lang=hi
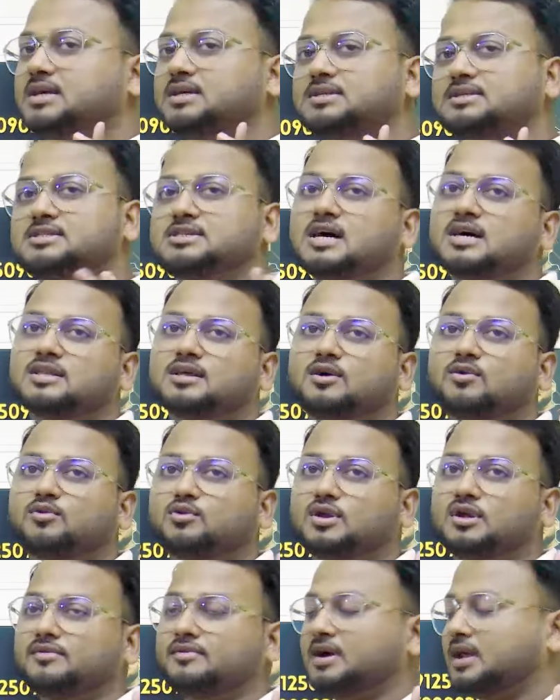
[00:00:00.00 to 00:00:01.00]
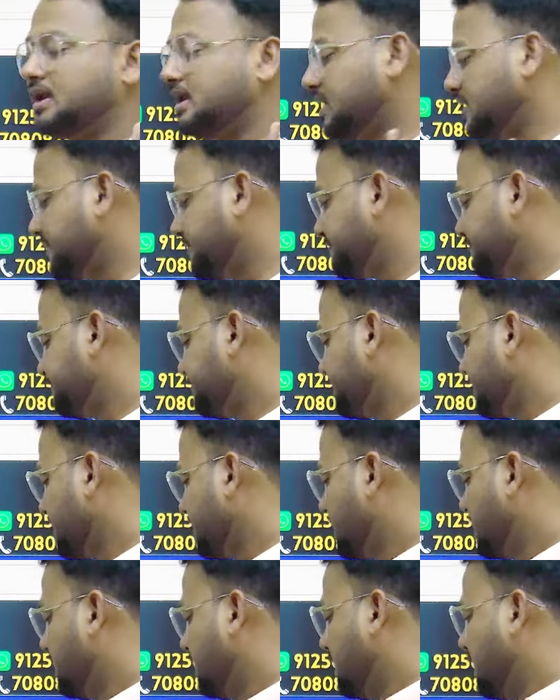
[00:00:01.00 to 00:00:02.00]
ज्यादा होने वाला है
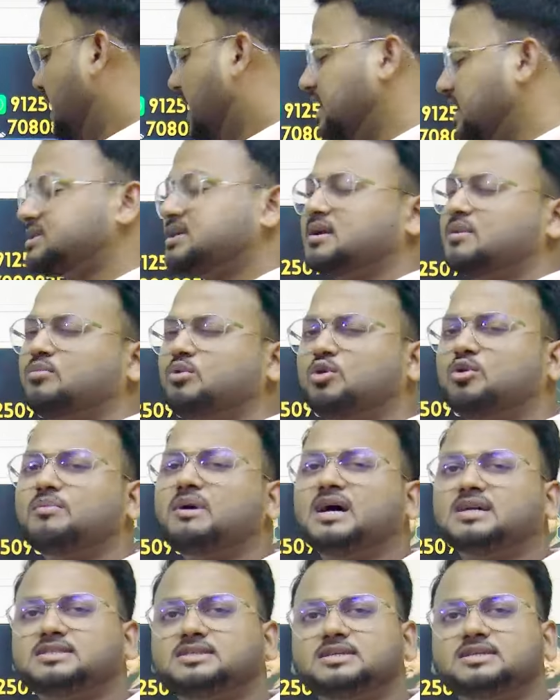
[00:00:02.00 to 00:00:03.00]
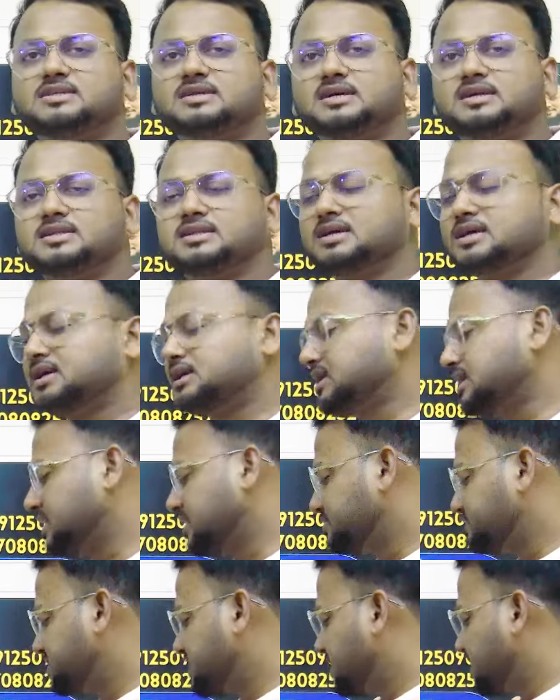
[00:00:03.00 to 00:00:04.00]
अक्सर हम लोग बातचीत करते हैं कि
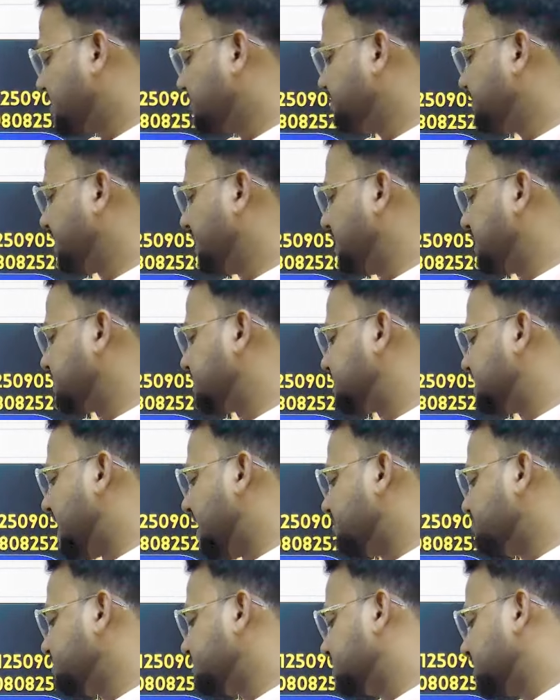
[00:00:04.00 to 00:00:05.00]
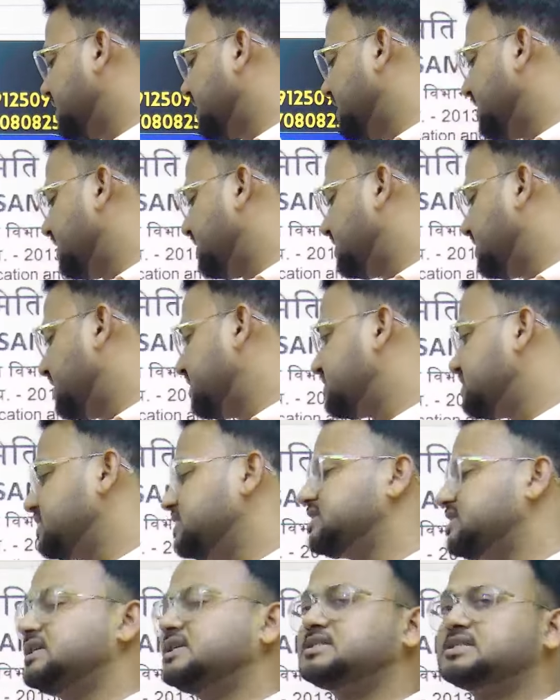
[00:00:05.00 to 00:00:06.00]
कम से कम एग्जाम्स के लिए ये
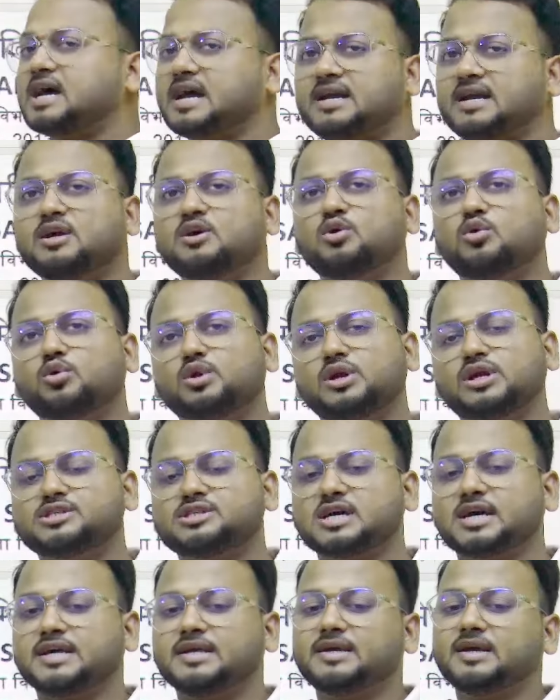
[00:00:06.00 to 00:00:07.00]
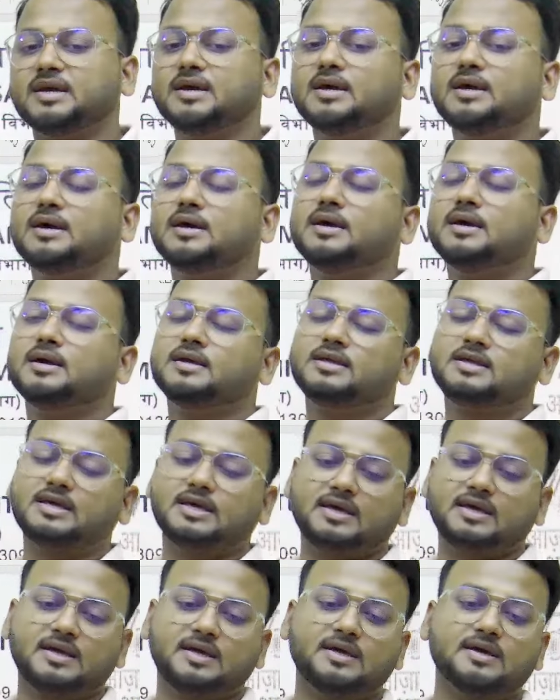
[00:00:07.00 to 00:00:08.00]
चीज डिसाइडेड होनी चाहिए
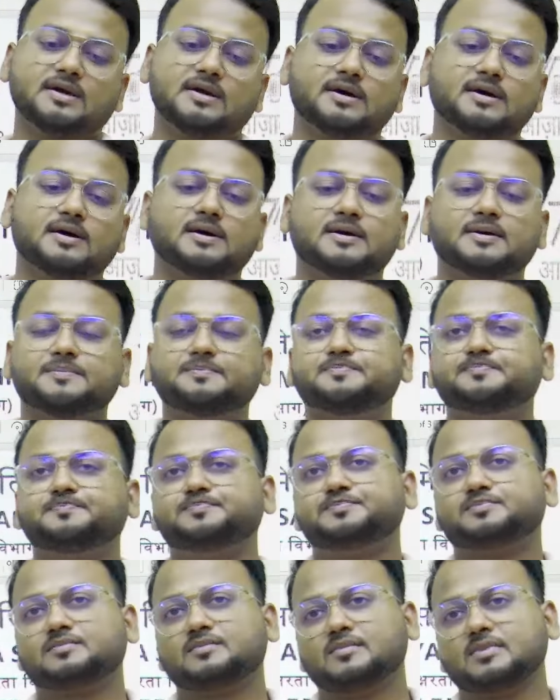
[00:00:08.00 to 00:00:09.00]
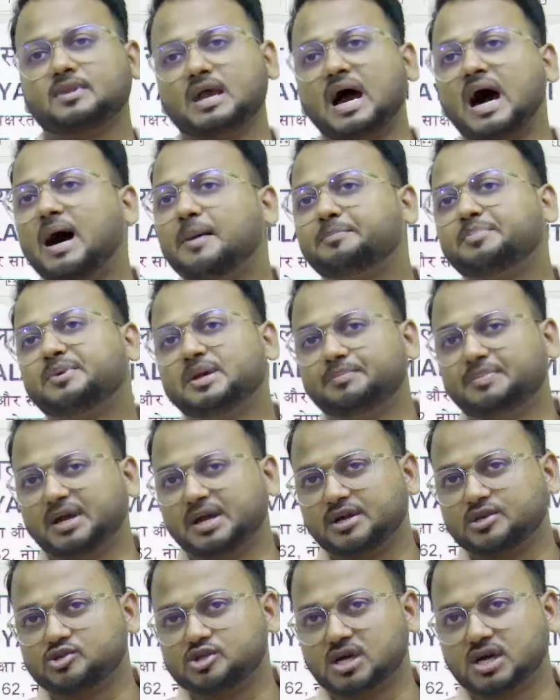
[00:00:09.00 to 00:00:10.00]
कि आपकी
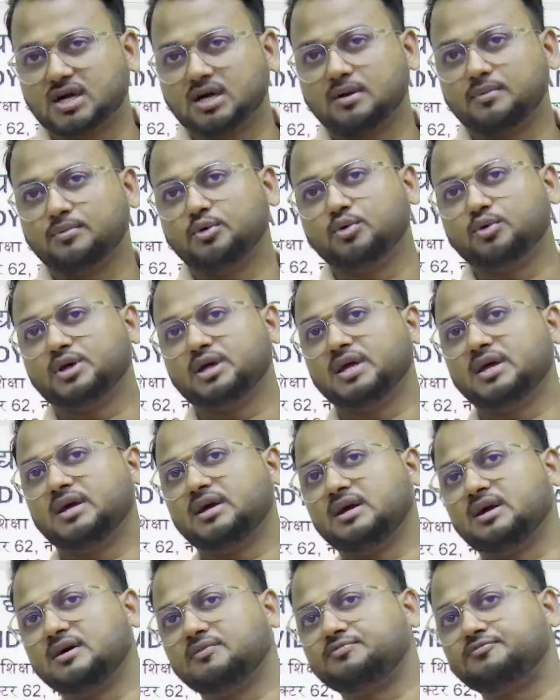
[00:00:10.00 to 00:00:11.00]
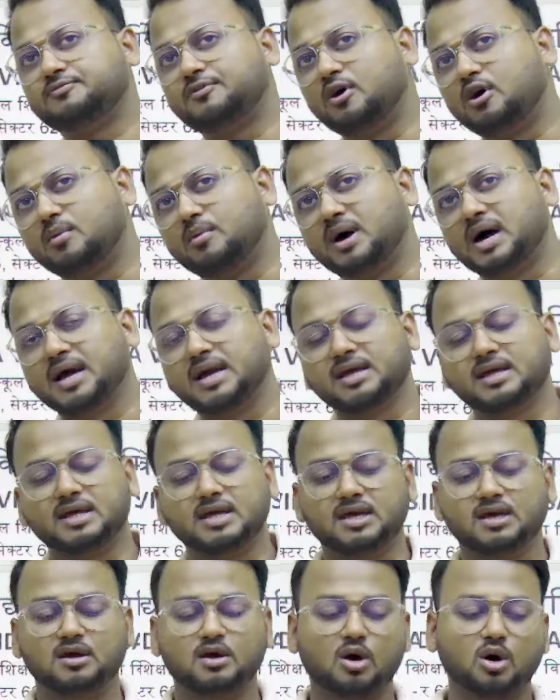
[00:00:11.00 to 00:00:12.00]
परीक्षा कब होगी कब फॉर्म
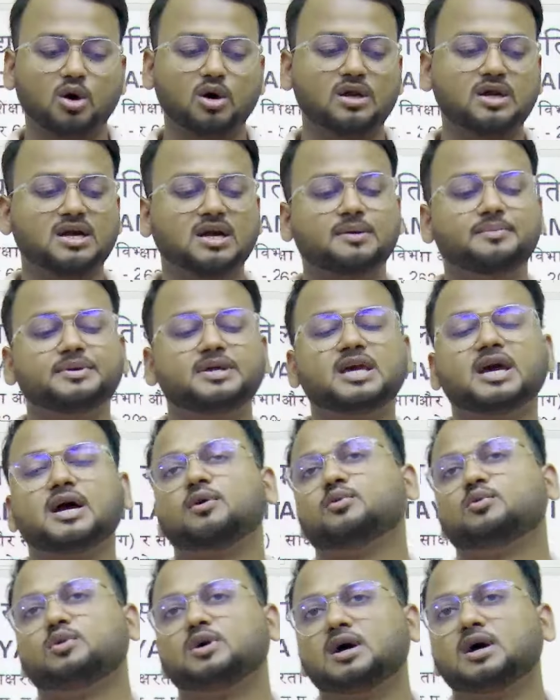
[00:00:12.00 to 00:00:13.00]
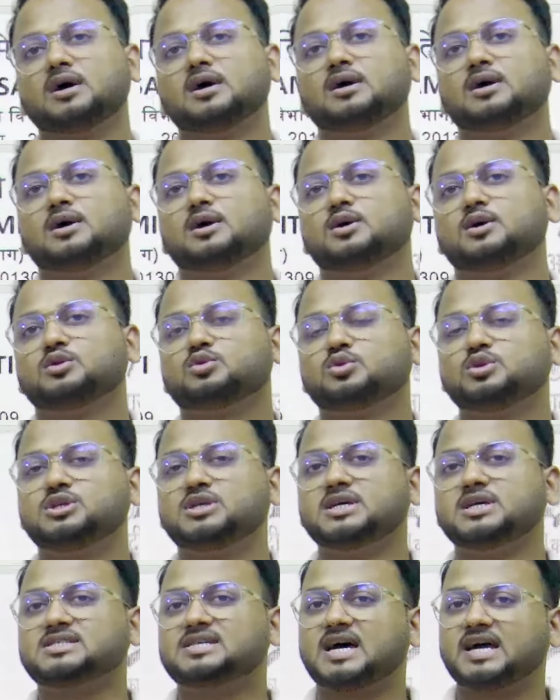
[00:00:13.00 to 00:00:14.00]
आएंगे और कब क्या होगा तो
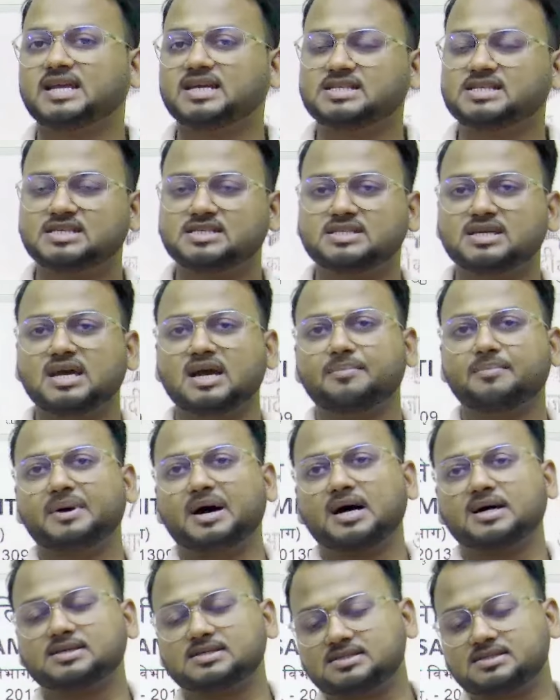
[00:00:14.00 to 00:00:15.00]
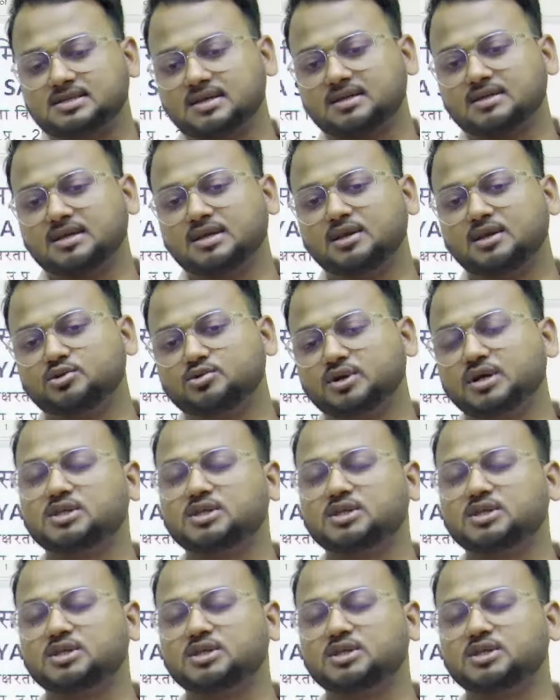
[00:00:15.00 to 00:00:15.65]
ये सारी चीजें आप अक्सर ये जो है